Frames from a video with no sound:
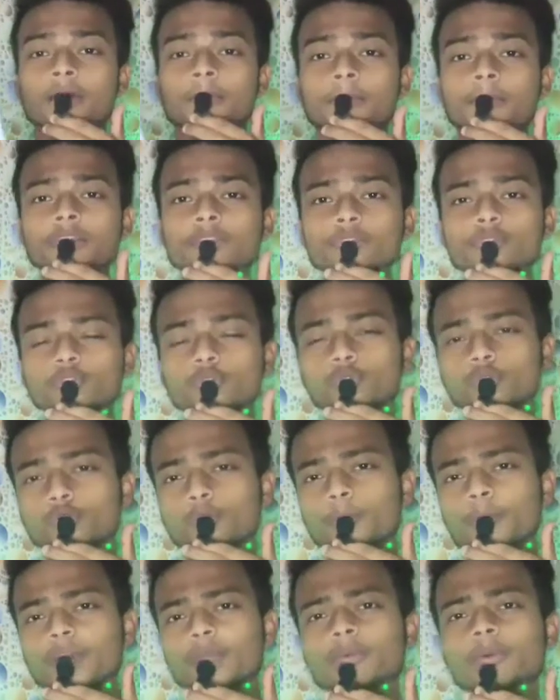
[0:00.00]
मैं
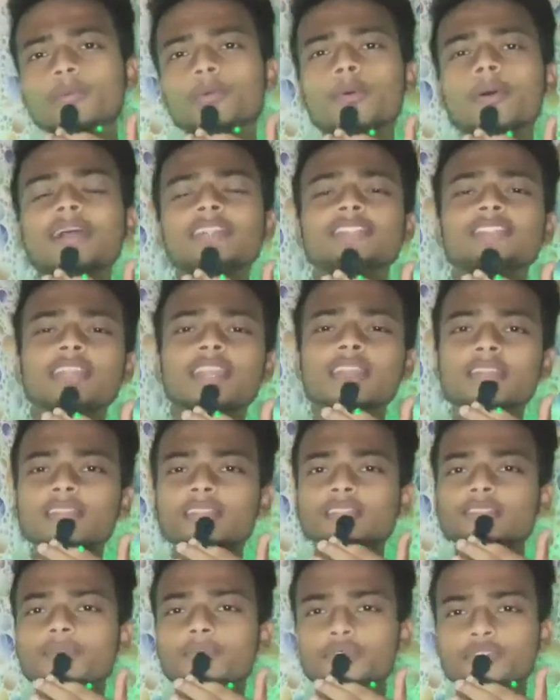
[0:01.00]
दोपहर में मोबाइल चला रहा
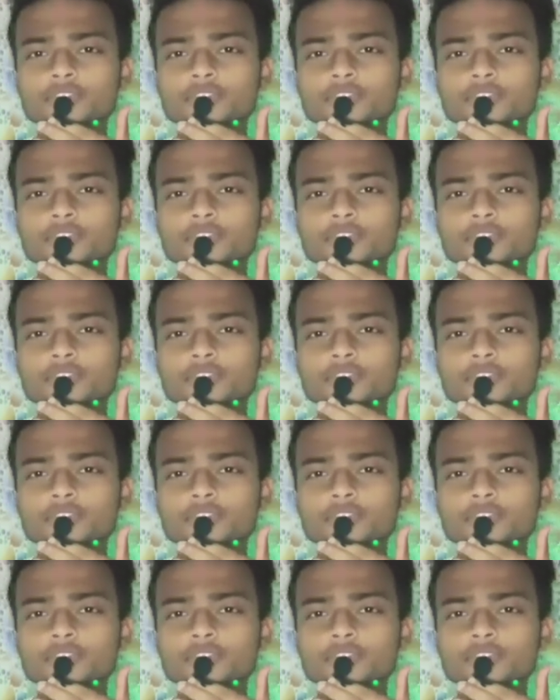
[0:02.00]
था जब